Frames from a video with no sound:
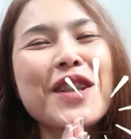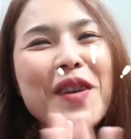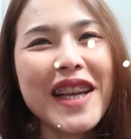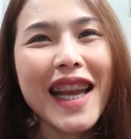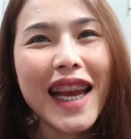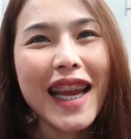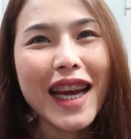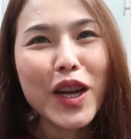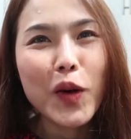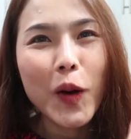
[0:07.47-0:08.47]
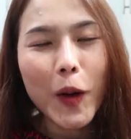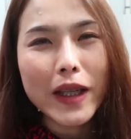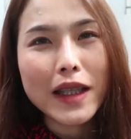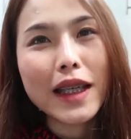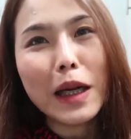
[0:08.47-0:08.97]
สวัสดีนะคะทุกค
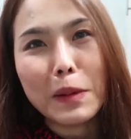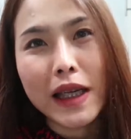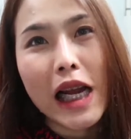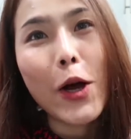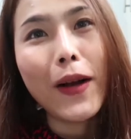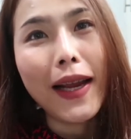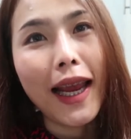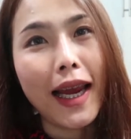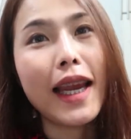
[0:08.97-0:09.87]
นเจอกับช anel อลิเฮ